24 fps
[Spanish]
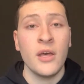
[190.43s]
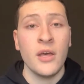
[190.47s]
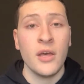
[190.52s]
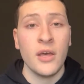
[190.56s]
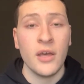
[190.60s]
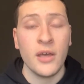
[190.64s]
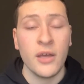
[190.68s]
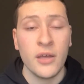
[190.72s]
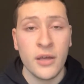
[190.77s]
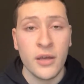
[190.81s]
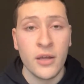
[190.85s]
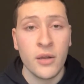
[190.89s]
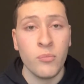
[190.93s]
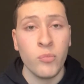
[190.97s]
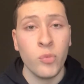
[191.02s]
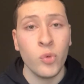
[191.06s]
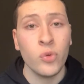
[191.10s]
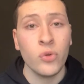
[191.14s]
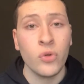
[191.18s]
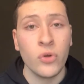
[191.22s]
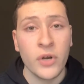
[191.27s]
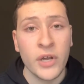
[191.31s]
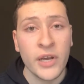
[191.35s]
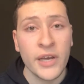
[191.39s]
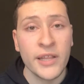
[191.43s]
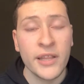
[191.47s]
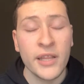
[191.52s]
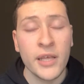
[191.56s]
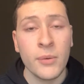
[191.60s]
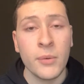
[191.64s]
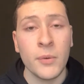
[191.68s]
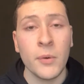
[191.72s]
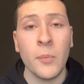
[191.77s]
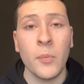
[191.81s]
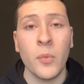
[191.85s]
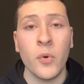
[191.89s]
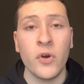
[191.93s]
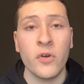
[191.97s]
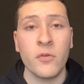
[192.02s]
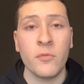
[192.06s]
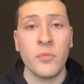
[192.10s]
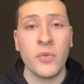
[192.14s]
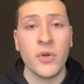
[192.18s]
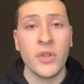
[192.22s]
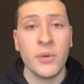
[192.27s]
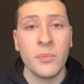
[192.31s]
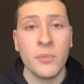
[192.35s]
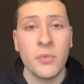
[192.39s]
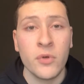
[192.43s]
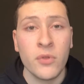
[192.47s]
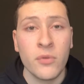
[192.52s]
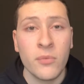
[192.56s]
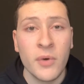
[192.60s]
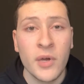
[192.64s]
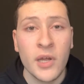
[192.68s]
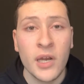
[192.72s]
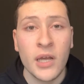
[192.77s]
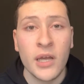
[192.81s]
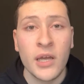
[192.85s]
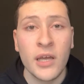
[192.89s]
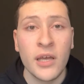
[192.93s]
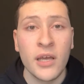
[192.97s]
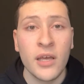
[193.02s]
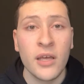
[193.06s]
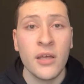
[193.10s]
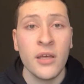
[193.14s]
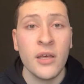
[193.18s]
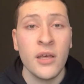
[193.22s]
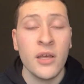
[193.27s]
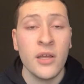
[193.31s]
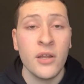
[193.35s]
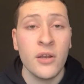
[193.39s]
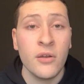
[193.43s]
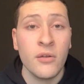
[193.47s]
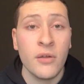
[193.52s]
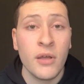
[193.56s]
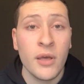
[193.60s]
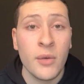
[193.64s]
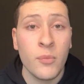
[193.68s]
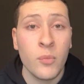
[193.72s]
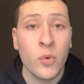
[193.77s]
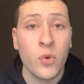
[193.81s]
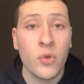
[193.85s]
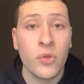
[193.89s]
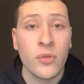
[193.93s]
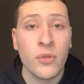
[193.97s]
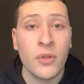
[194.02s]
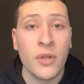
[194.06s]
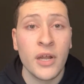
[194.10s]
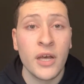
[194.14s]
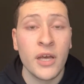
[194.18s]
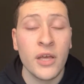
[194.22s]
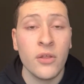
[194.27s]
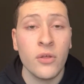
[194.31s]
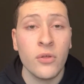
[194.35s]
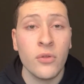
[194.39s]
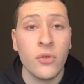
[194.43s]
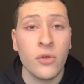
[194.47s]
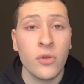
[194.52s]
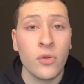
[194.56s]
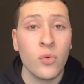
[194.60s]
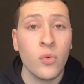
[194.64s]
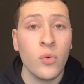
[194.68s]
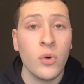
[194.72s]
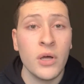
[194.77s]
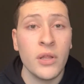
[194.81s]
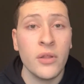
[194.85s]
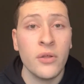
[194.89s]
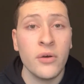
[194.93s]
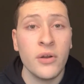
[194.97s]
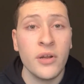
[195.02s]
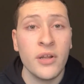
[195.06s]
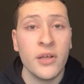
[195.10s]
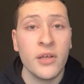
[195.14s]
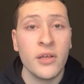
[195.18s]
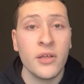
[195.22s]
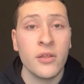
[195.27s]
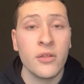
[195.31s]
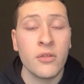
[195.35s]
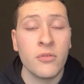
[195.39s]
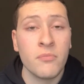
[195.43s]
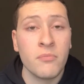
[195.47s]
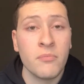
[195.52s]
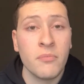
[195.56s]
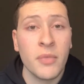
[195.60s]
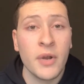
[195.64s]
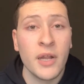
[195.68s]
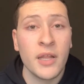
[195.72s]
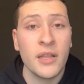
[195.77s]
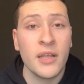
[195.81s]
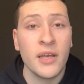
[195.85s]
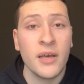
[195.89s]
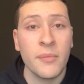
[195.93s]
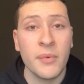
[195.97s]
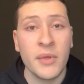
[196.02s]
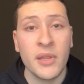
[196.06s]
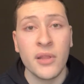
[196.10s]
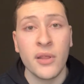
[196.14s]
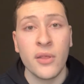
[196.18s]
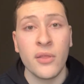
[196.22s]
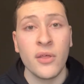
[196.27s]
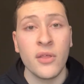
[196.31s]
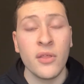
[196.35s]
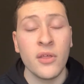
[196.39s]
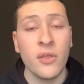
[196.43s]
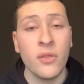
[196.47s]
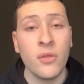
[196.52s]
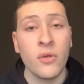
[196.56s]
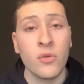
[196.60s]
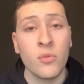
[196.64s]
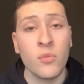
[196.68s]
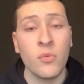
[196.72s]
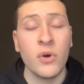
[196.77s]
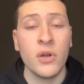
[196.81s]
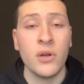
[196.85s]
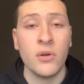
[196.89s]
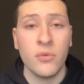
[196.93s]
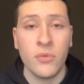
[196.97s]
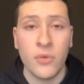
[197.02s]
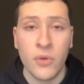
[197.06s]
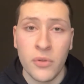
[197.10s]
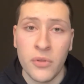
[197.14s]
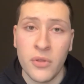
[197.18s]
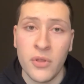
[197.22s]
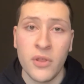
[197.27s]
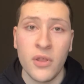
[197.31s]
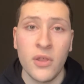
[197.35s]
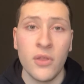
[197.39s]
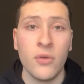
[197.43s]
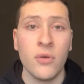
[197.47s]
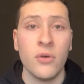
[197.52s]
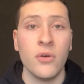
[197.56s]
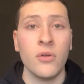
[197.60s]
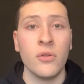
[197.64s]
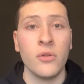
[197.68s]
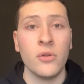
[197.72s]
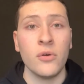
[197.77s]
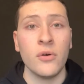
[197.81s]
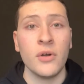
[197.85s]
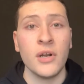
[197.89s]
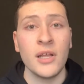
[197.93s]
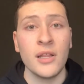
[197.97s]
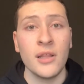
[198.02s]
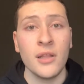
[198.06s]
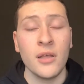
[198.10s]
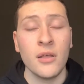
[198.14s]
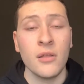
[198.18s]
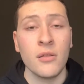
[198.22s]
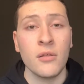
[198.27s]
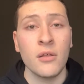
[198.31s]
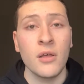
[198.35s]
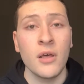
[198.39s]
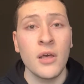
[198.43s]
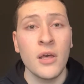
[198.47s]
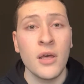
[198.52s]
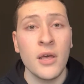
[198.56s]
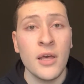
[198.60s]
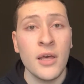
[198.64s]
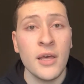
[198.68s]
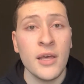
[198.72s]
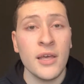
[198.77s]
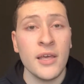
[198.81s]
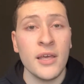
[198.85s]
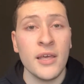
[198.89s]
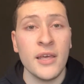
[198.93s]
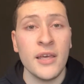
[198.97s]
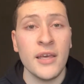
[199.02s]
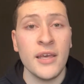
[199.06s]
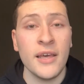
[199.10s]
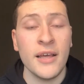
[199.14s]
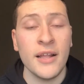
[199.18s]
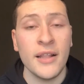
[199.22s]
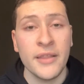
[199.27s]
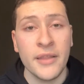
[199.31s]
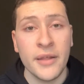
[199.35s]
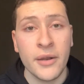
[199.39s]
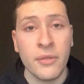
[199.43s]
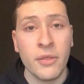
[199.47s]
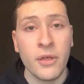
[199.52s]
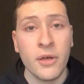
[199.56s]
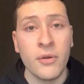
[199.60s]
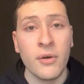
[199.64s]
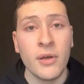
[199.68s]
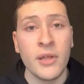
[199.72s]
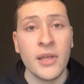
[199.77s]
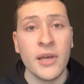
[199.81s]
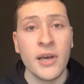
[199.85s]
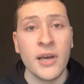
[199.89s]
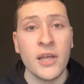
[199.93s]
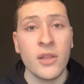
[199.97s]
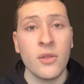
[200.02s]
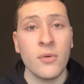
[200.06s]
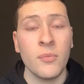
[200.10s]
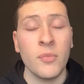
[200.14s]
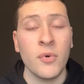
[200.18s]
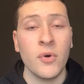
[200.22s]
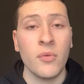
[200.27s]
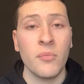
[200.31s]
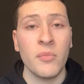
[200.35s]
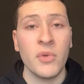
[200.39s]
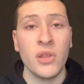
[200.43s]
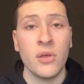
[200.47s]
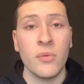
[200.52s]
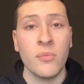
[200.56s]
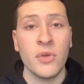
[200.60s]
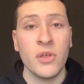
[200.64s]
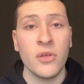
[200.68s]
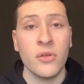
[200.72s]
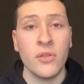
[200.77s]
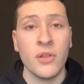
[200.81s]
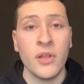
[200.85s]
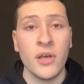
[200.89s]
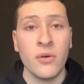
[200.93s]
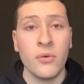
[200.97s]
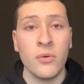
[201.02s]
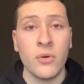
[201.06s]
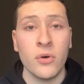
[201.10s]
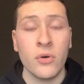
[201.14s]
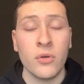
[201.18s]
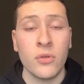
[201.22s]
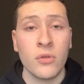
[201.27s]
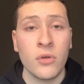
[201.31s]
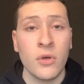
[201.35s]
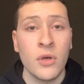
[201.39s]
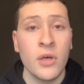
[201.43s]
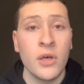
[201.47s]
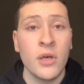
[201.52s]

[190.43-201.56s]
En el punto negativo, pues podemos ver que Hemos traído dos jugadores prácticamente cedidos, bueno, uno cedido y otro gratis, y el tercero ha llegado por medio millón de euros.